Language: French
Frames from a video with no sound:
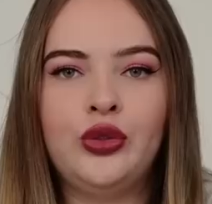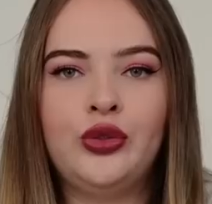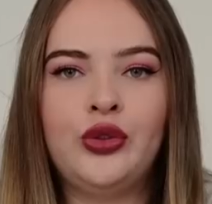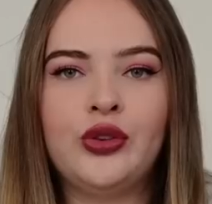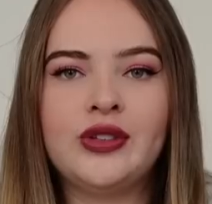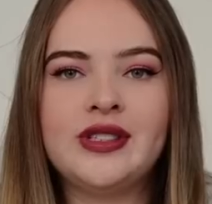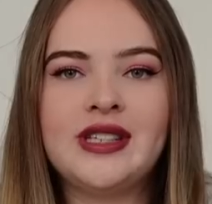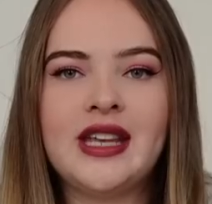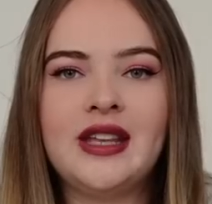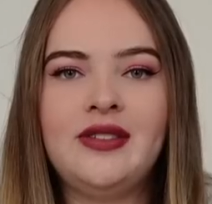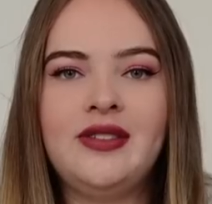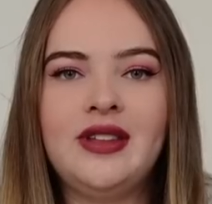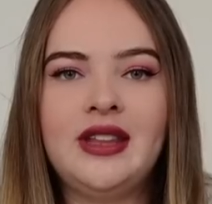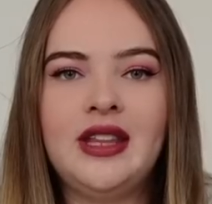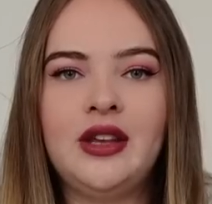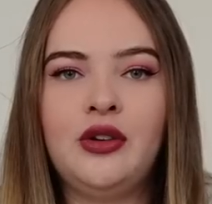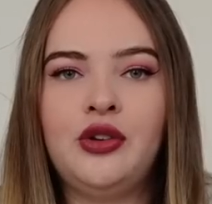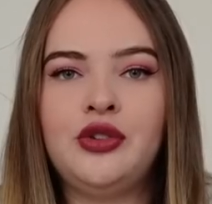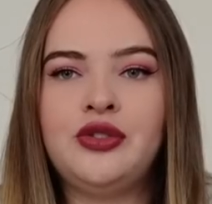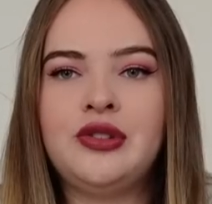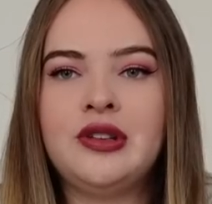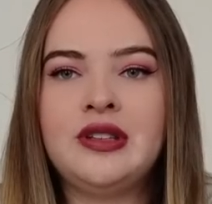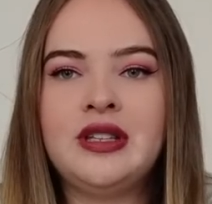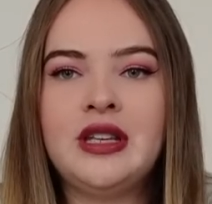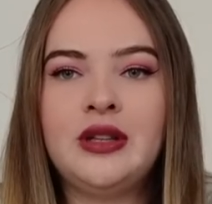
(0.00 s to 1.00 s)
Dans cette
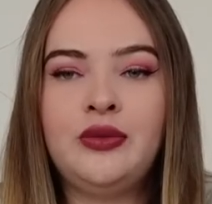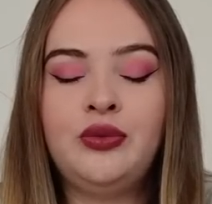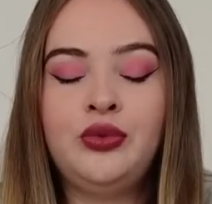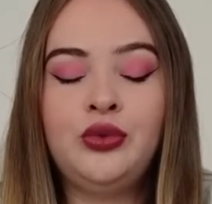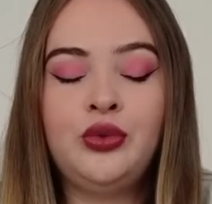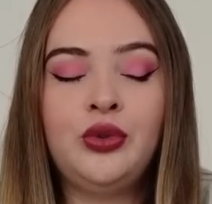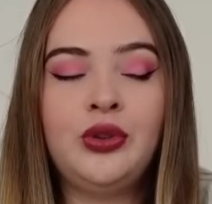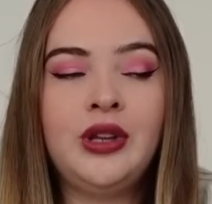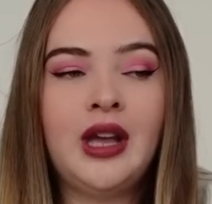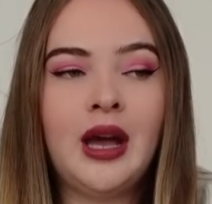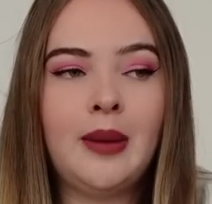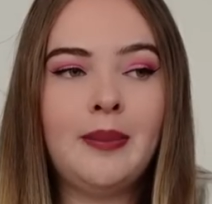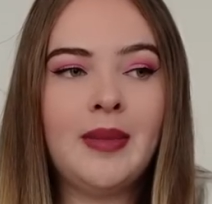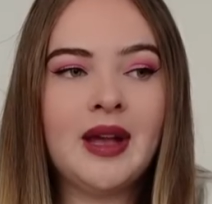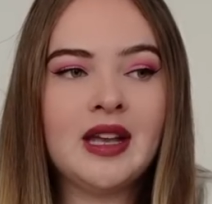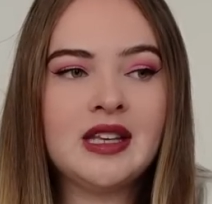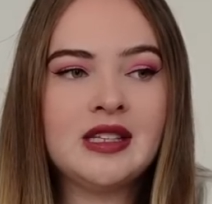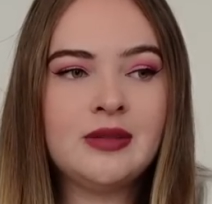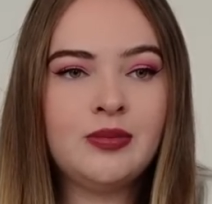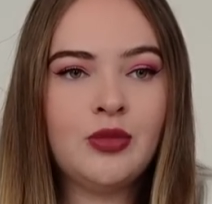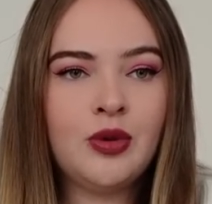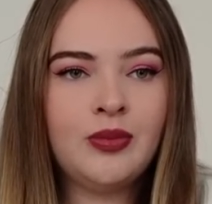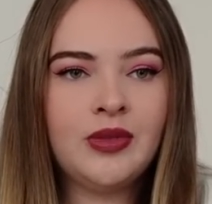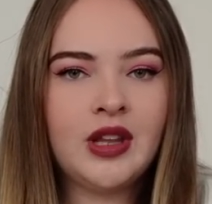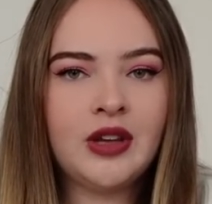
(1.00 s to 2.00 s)
vidéo je vais essayer de vous donner un
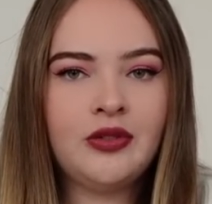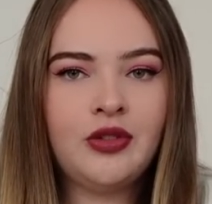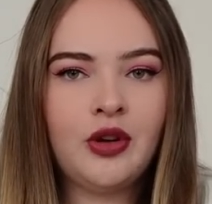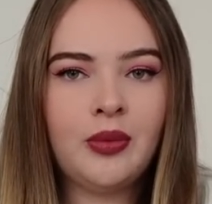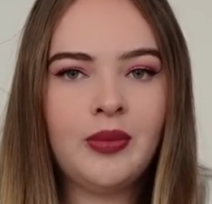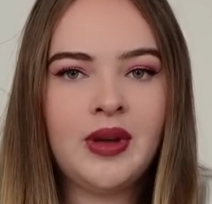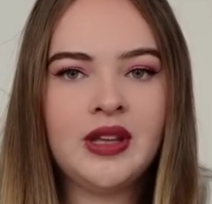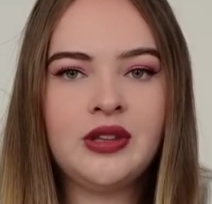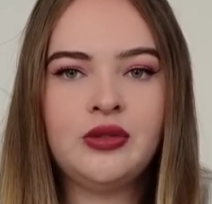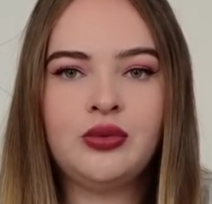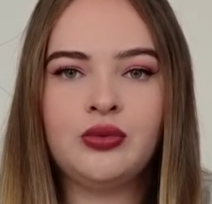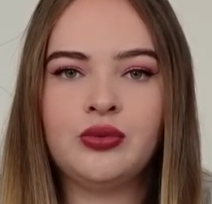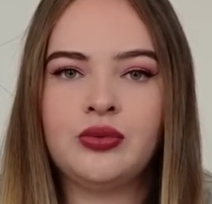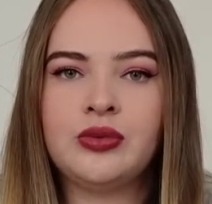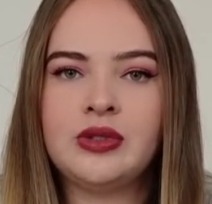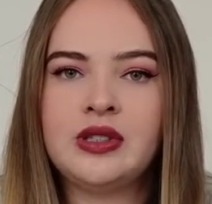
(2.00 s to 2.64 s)
maximum d'informations.